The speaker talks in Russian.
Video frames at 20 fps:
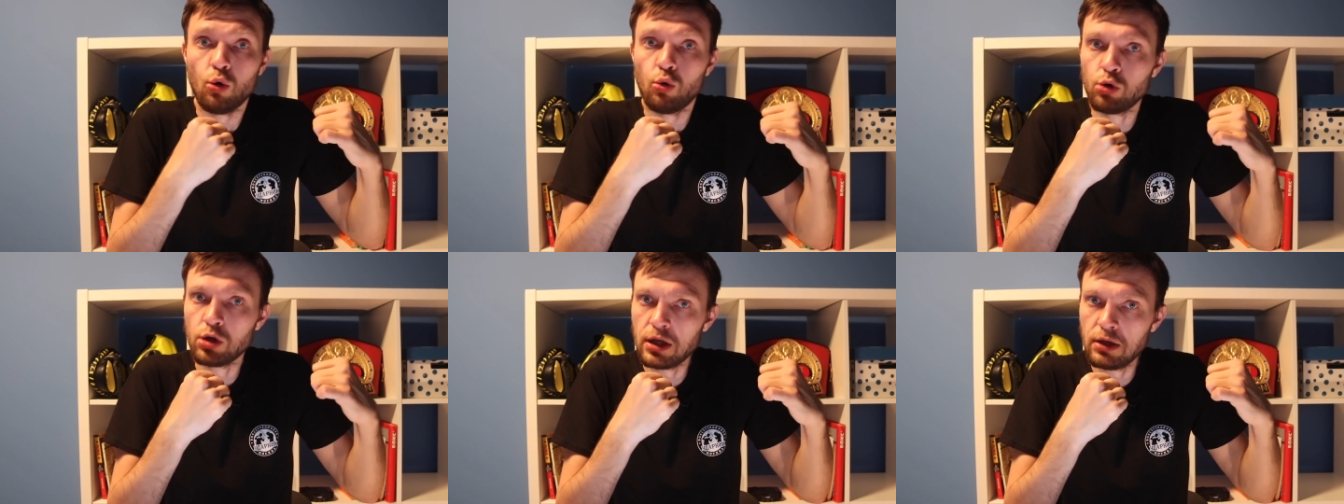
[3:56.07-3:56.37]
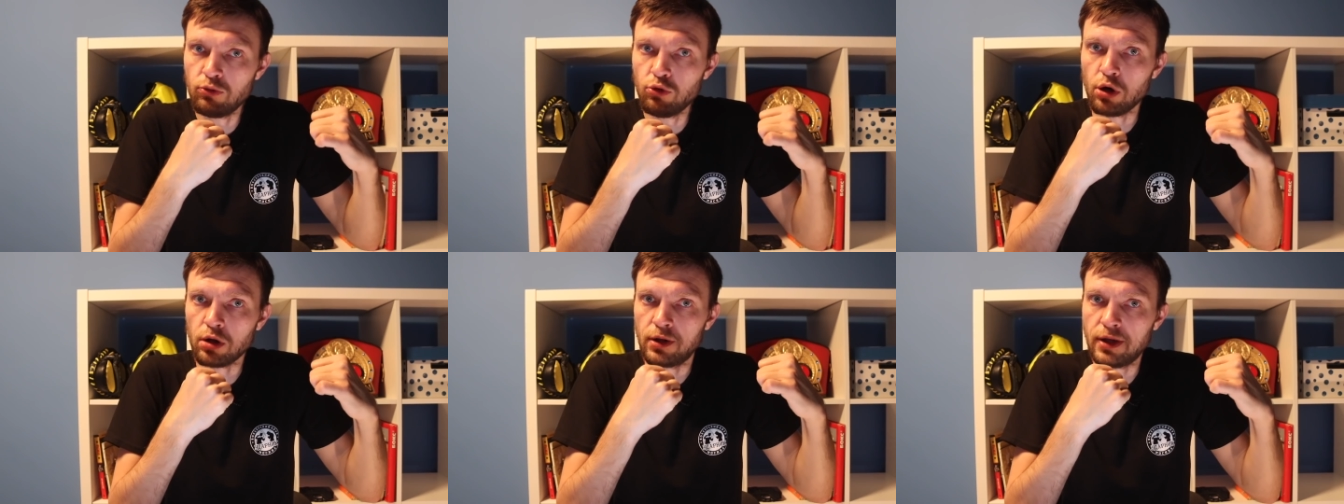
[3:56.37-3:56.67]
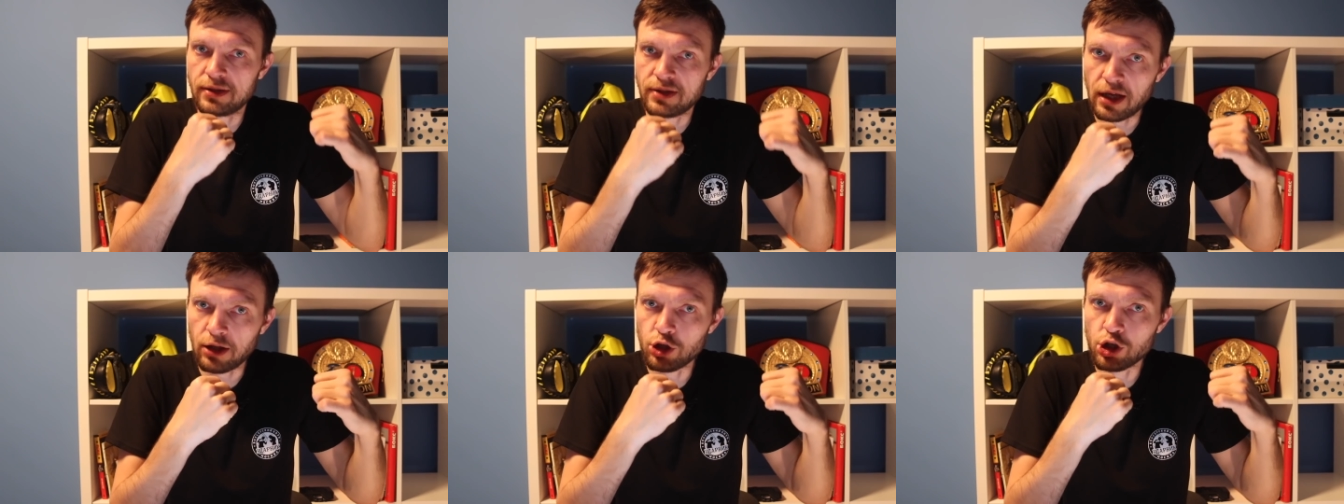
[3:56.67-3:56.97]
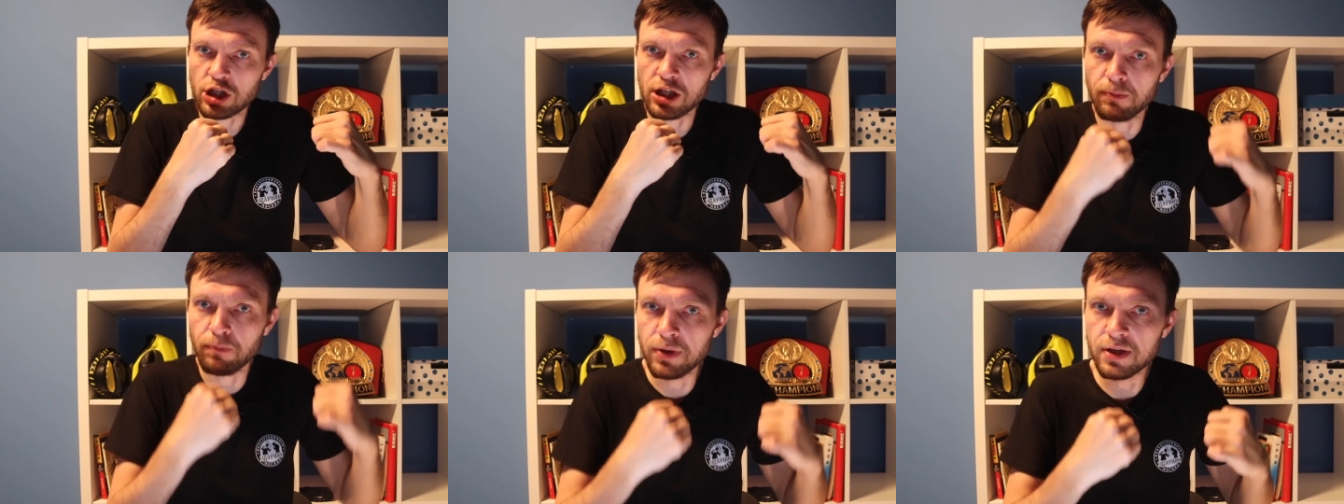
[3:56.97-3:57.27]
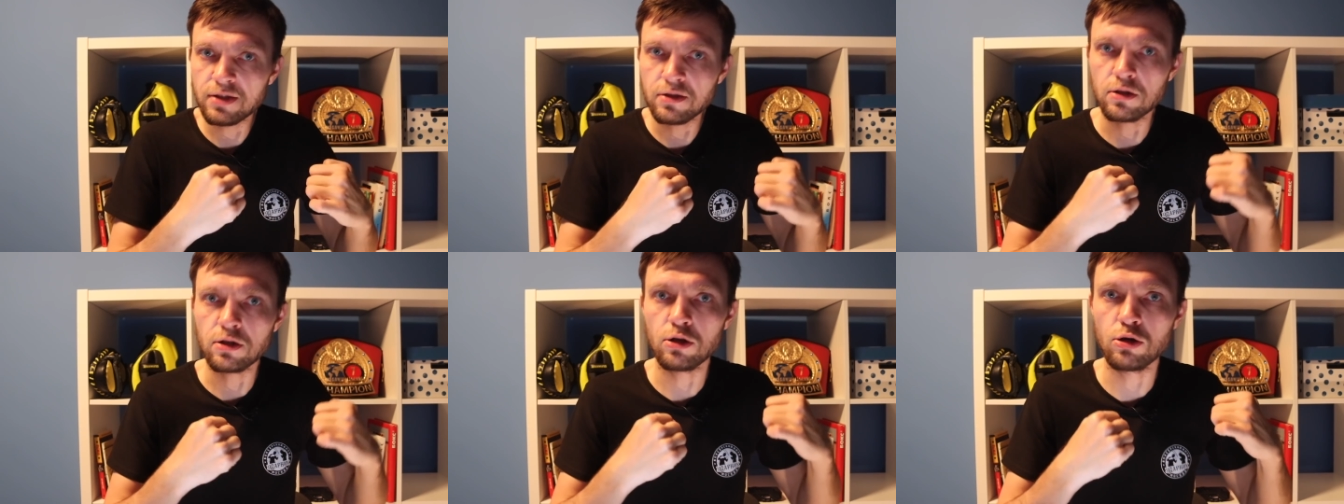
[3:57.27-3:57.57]
у него достаточно
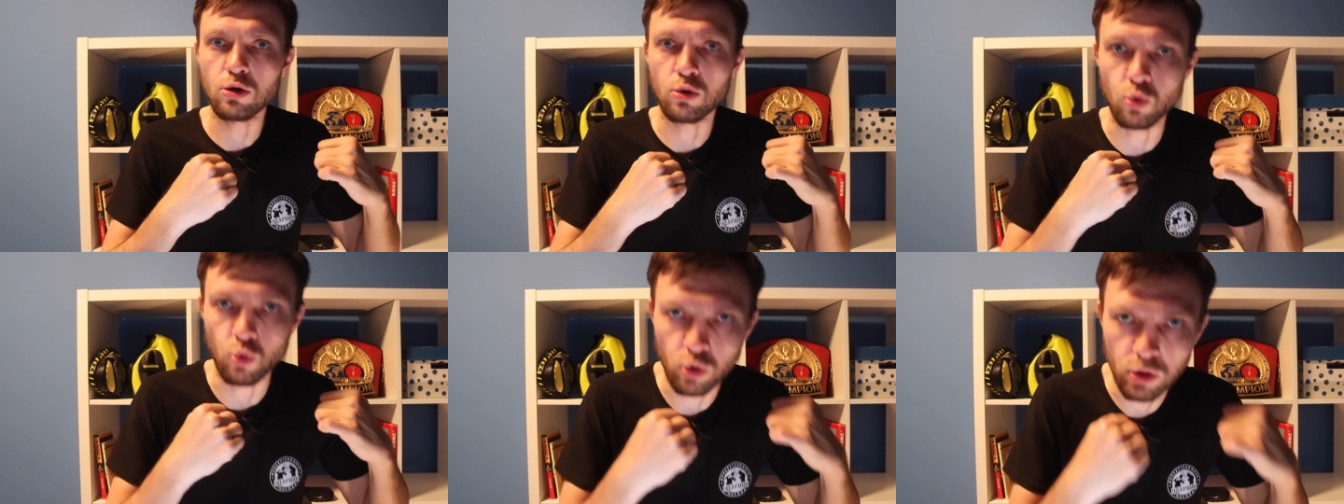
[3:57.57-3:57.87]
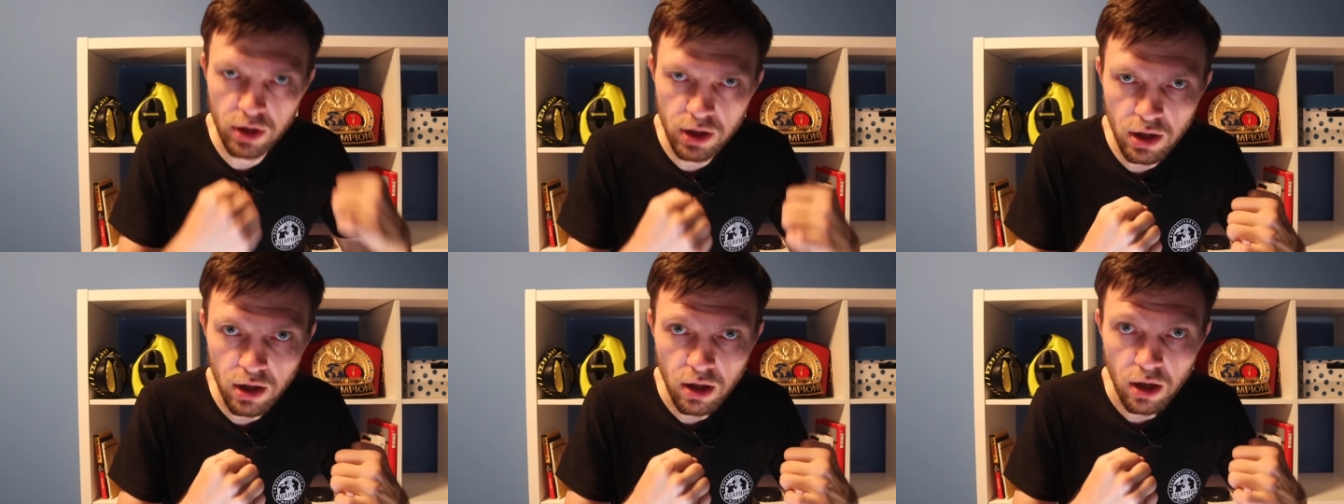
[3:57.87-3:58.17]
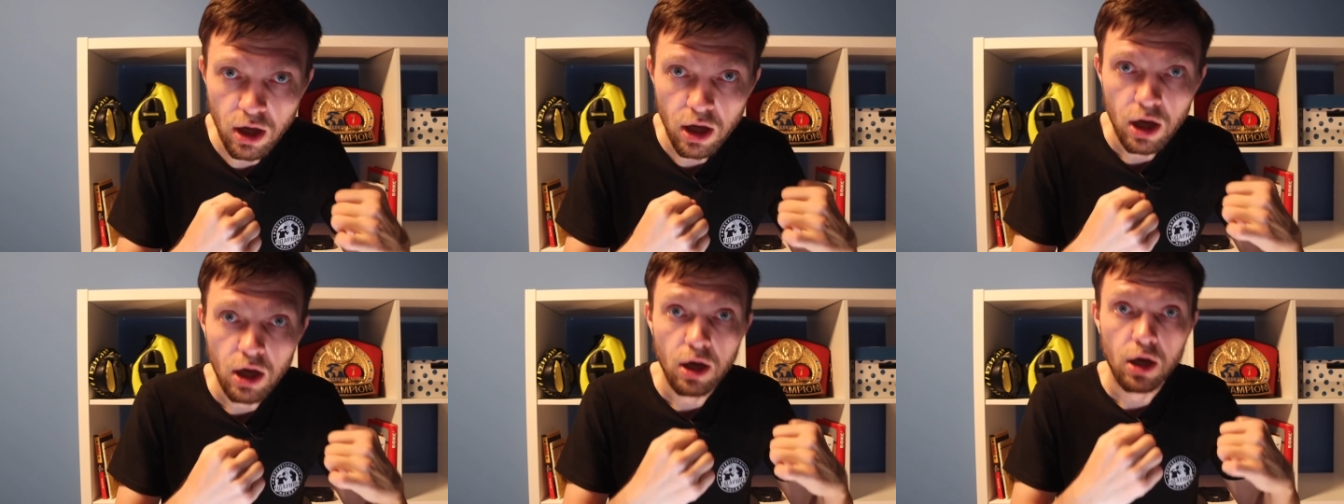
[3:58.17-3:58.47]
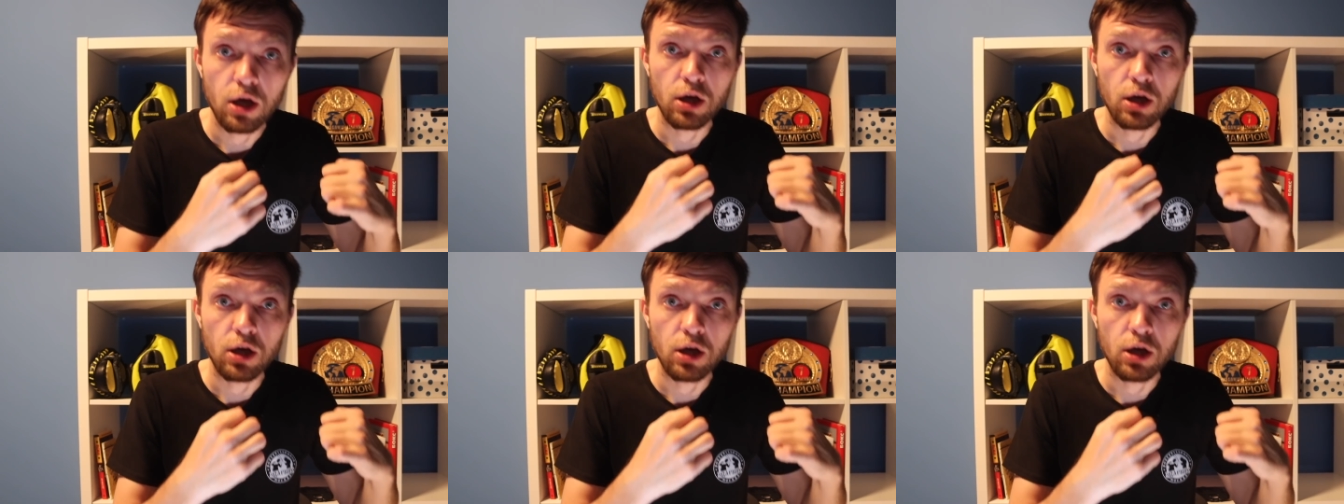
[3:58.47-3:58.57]
быстрые руки